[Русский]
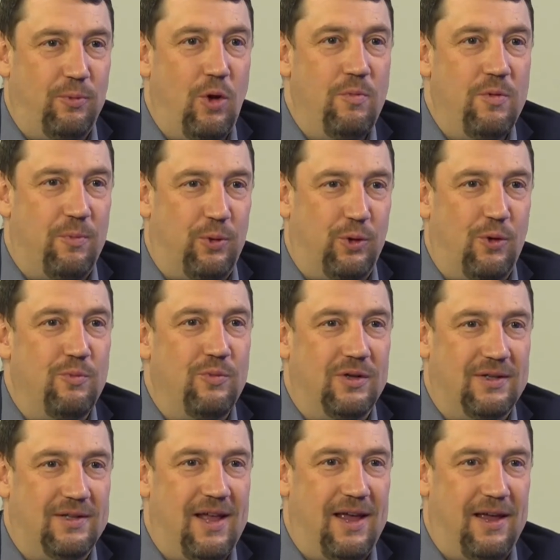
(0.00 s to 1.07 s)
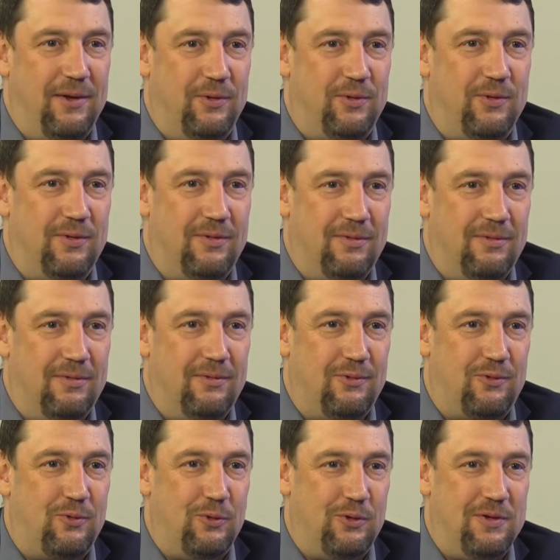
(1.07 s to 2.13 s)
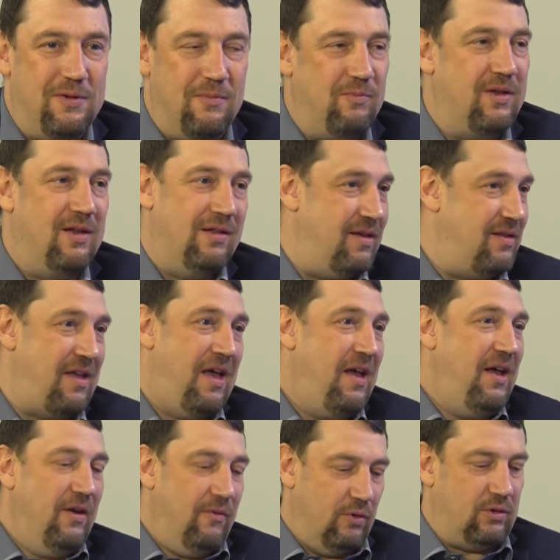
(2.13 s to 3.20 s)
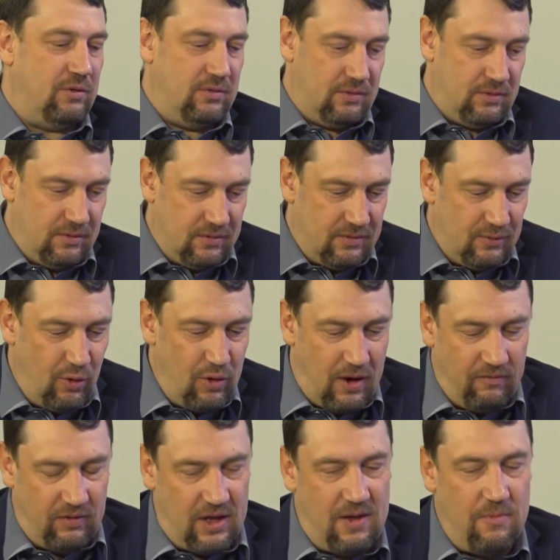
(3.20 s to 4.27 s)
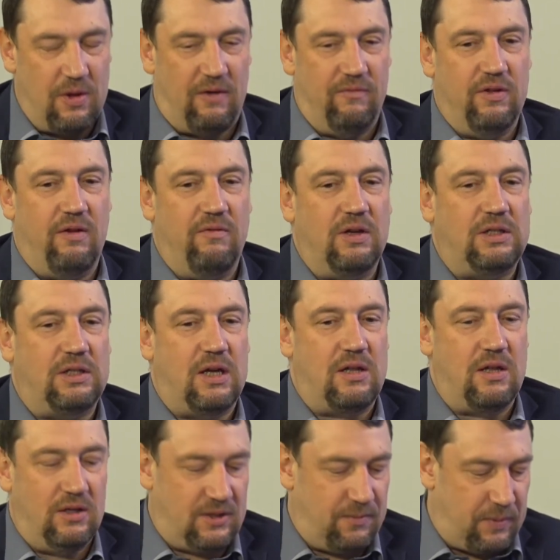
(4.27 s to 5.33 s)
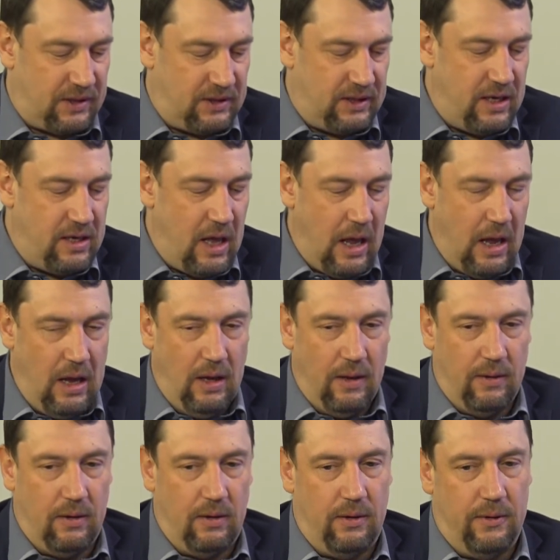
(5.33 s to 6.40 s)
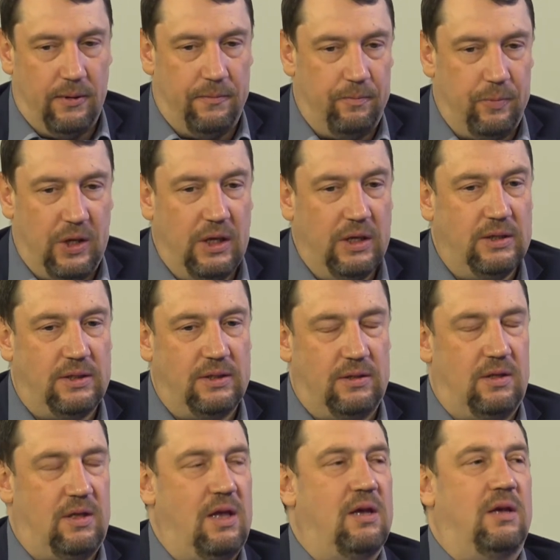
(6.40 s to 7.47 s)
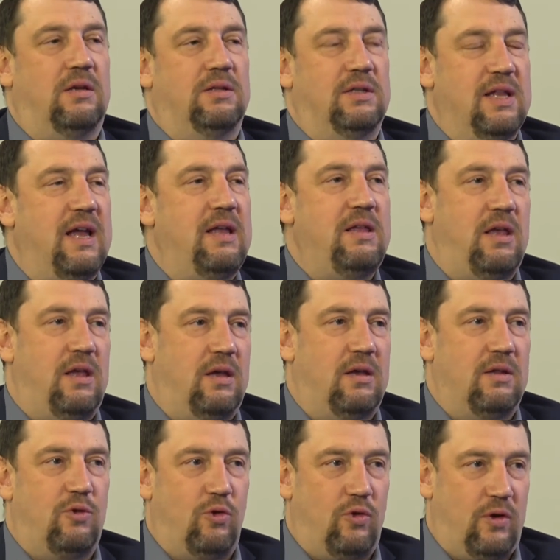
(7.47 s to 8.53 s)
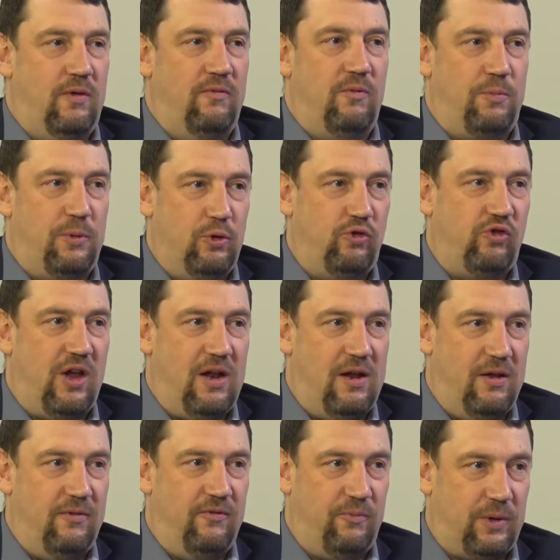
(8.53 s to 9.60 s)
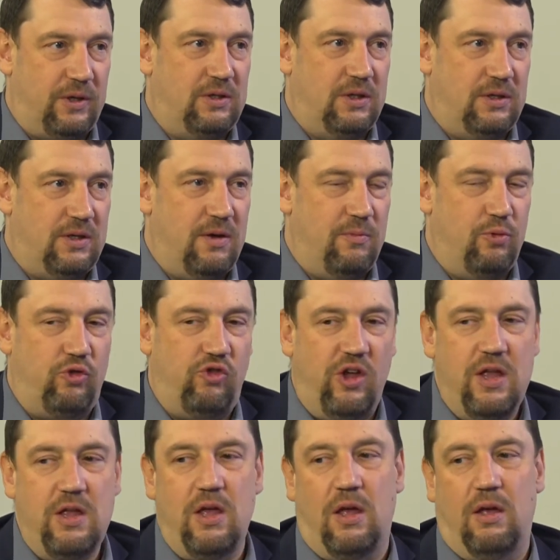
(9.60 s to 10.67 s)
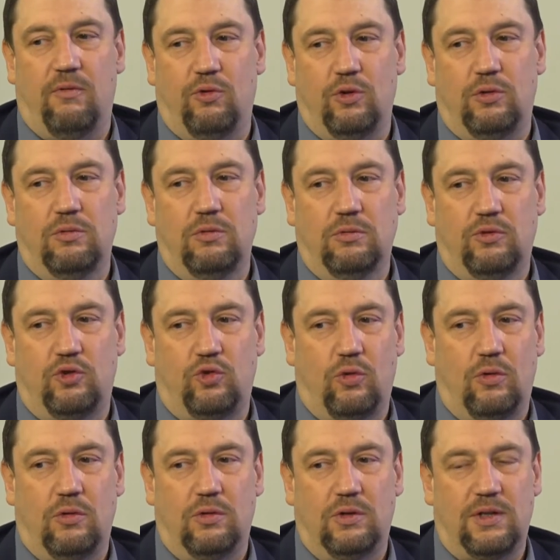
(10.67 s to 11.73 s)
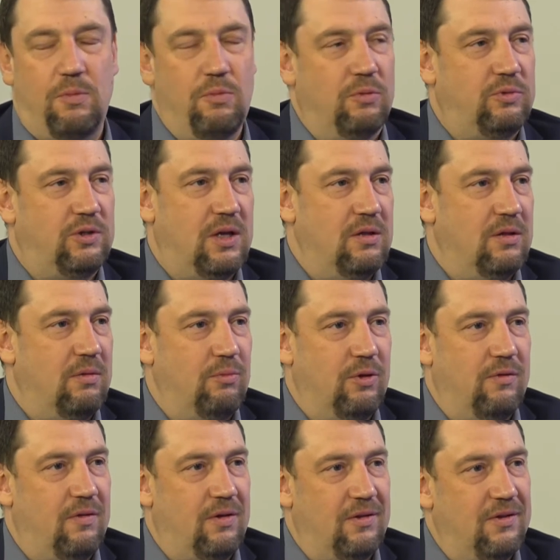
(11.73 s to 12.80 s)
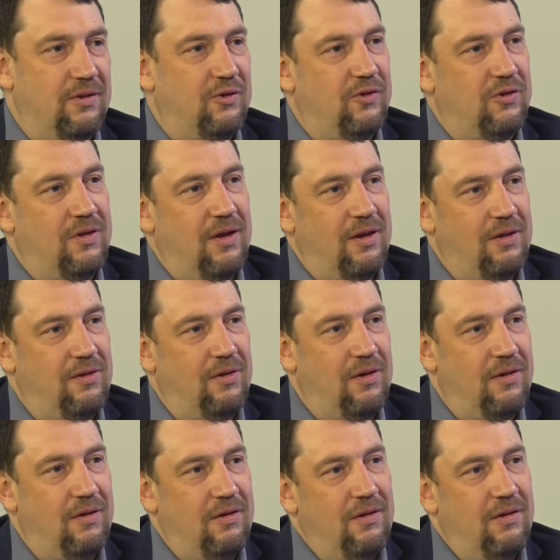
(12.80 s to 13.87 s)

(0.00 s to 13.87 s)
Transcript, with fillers: диплом и потом не знает, э, что с ним делать. Вот, э, Ольга Владимировна, я вас хотел спросить, э, из тех знаний, которые вы получали в процессе обучения, вот, ну что самым ценным, наверное, считаете?